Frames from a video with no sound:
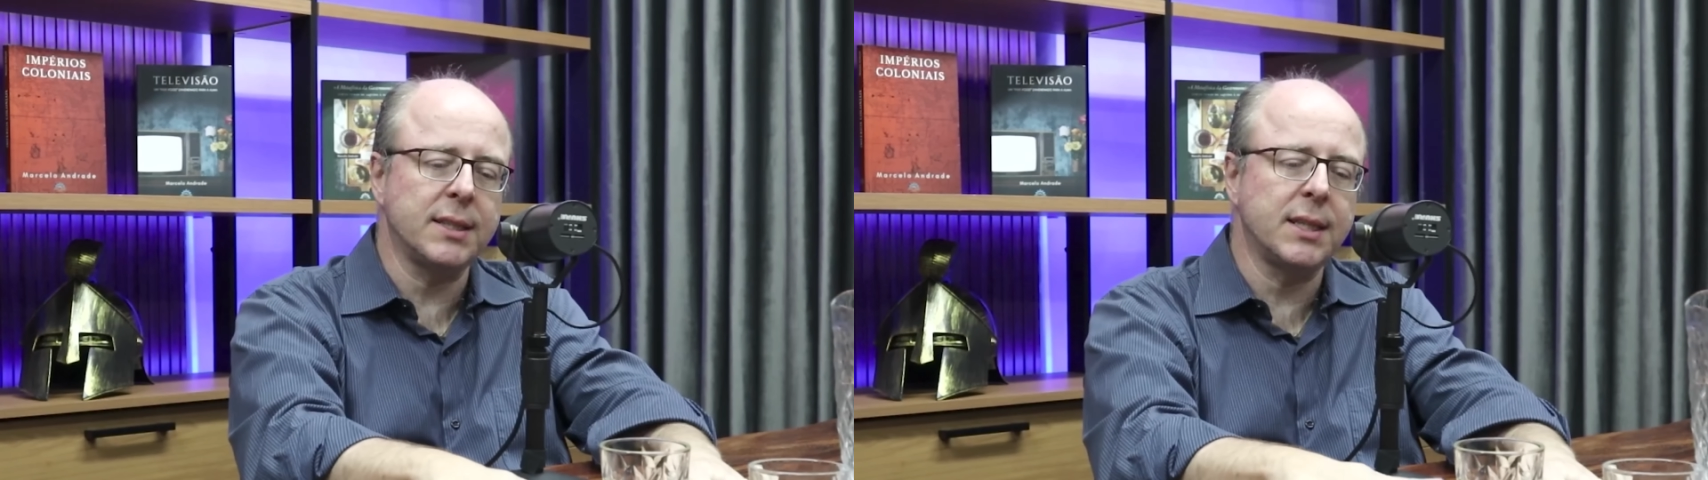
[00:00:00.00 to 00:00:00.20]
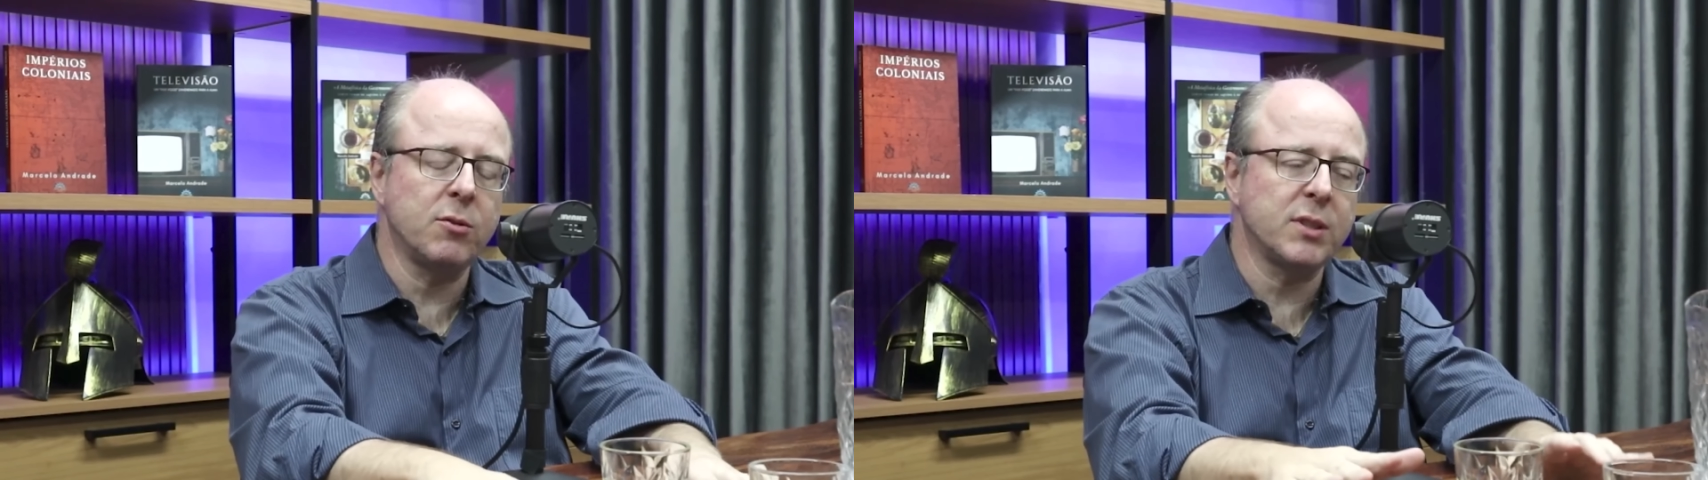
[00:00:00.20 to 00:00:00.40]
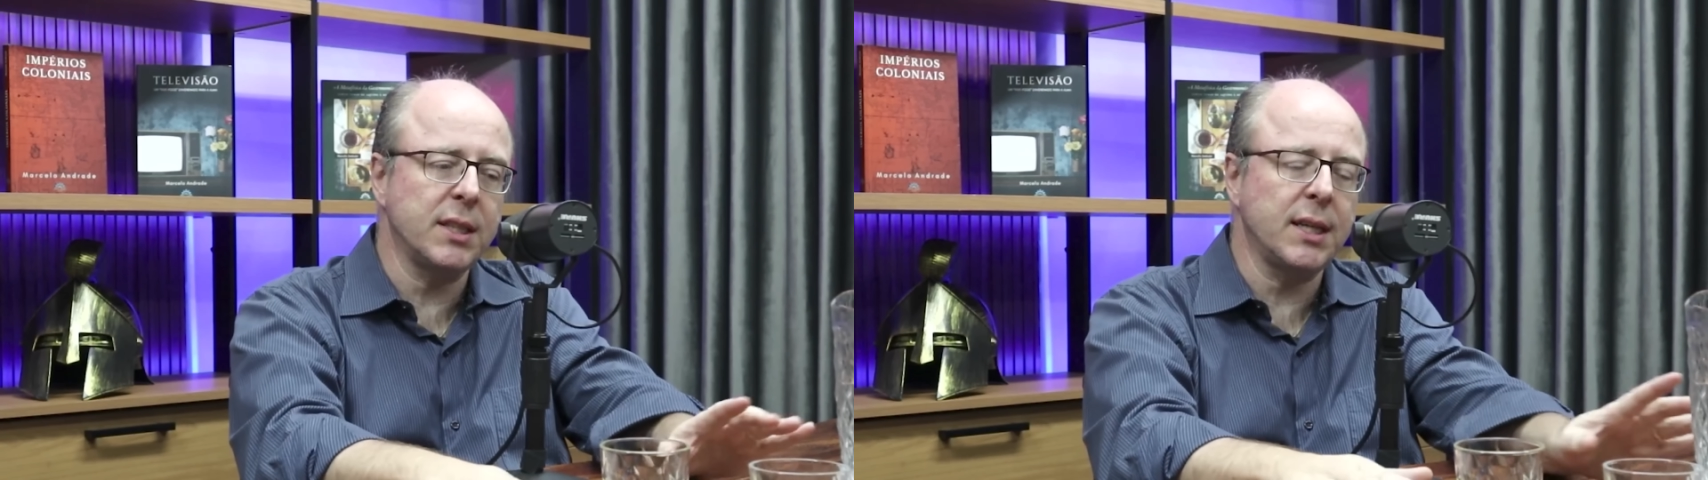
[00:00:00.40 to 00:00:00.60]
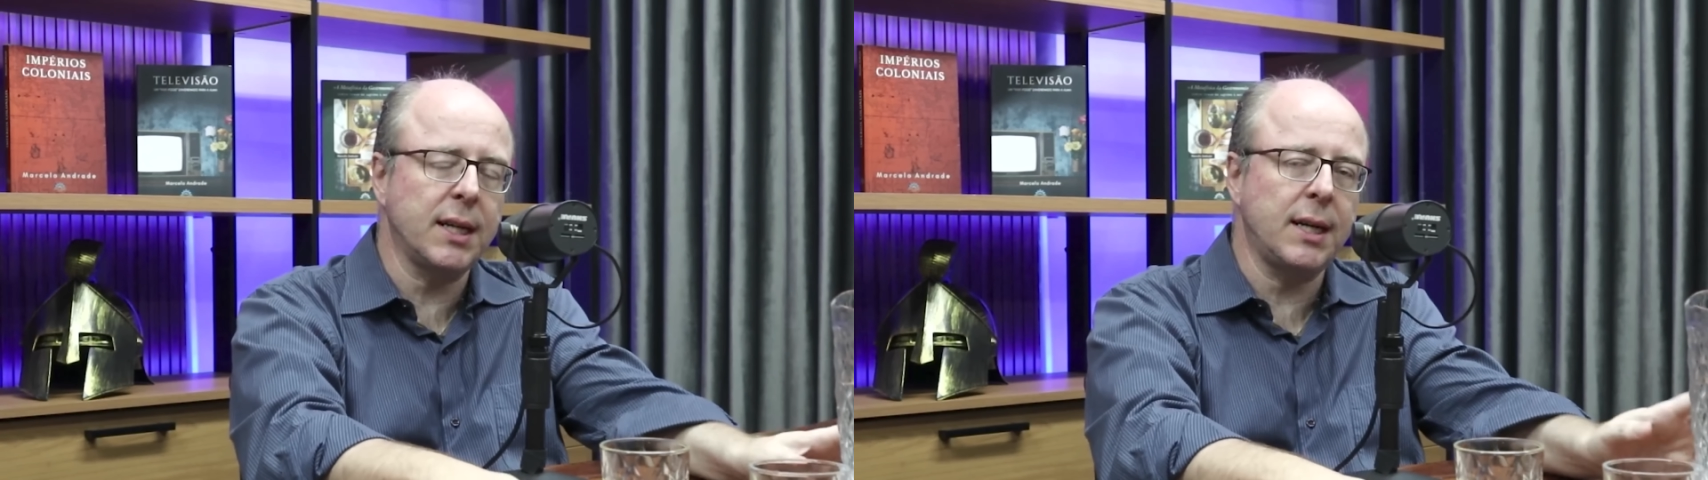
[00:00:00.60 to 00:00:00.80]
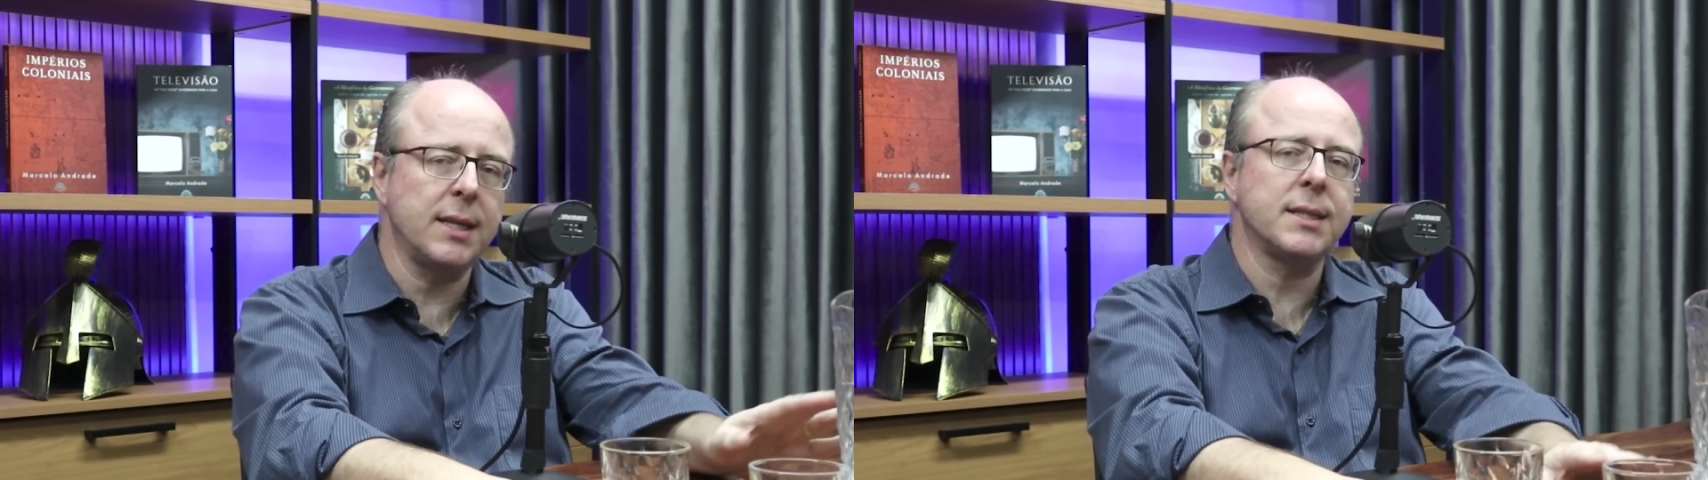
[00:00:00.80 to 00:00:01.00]
Então Santa
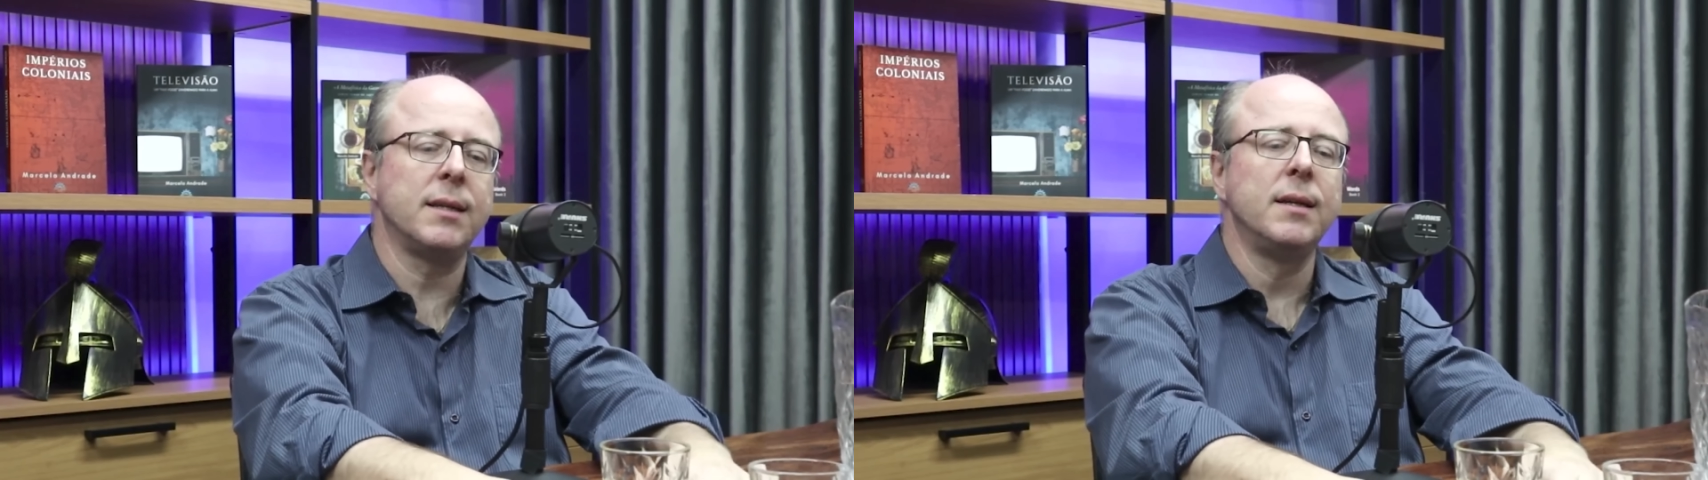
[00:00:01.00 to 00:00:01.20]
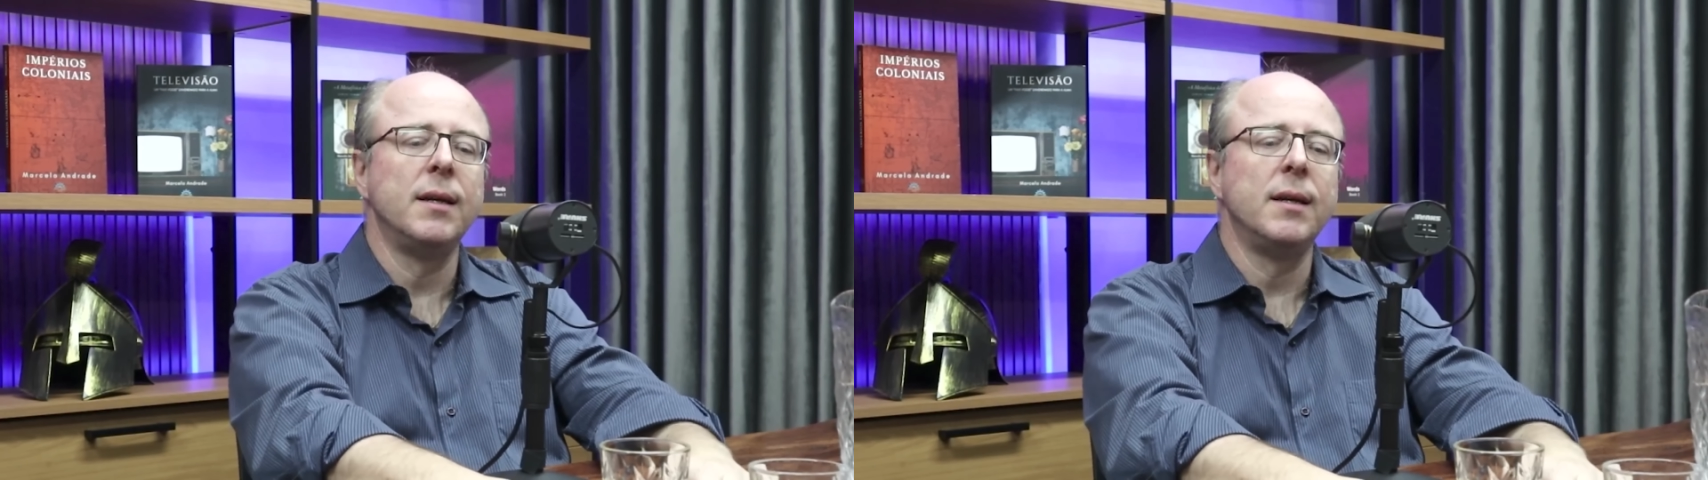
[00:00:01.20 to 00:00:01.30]
Casa